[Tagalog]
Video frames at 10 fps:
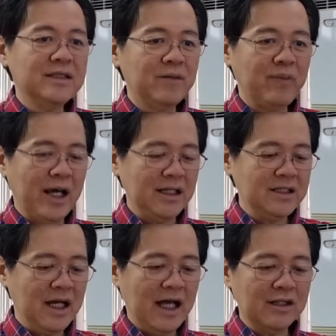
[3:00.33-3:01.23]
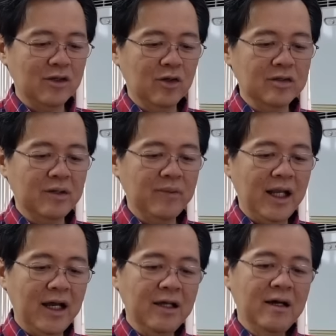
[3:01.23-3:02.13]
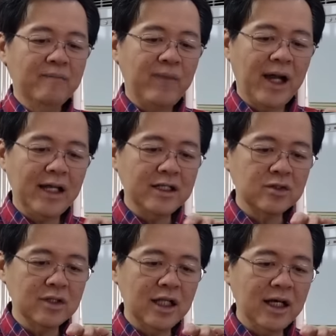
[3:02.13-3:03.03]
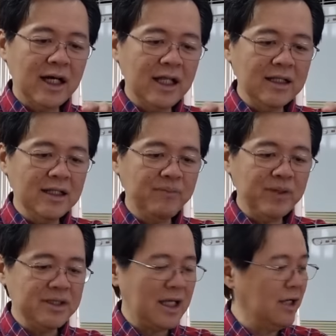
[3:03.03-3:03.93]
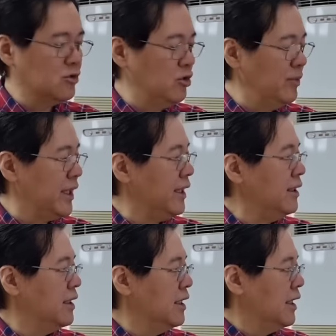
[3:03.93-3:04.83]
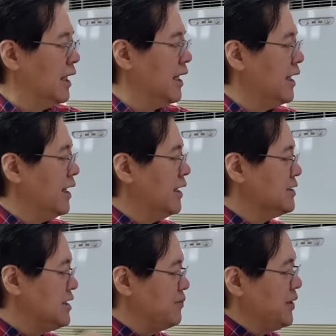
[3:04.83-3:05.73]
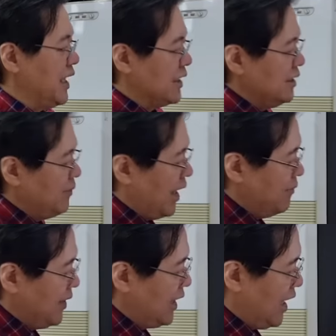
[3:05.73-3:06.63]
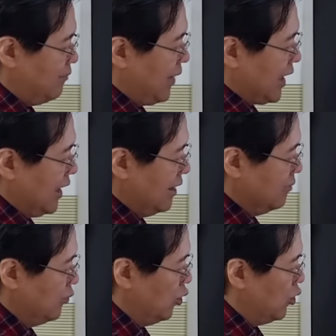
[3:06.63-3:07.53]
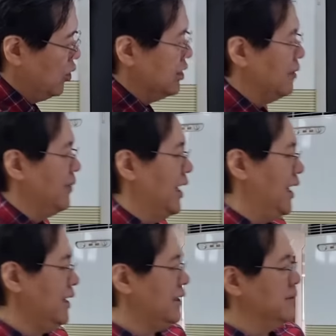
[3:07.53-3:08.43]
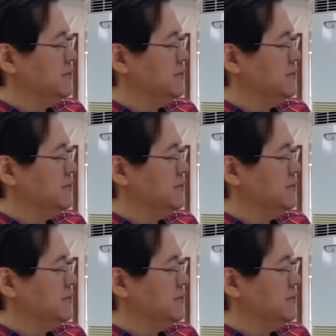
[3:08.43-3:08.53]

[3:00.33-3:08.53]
siya para siyang hotdog na malaki. Pag ganito na lang kanipis ang dumi, eh isipin natin baka may nakabarang bukol na malaki.